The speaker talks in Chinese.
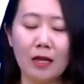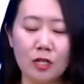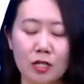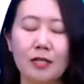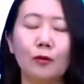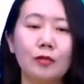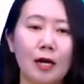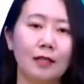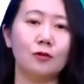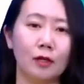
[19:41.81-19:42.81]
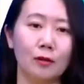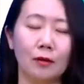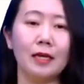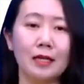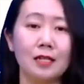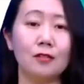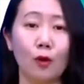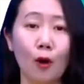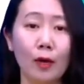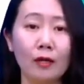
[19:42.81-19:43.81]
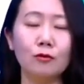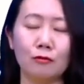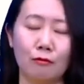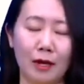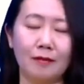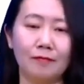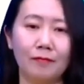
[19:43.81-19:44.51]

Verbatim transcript: 事先有预兆的，你就可以用 It is going to rain。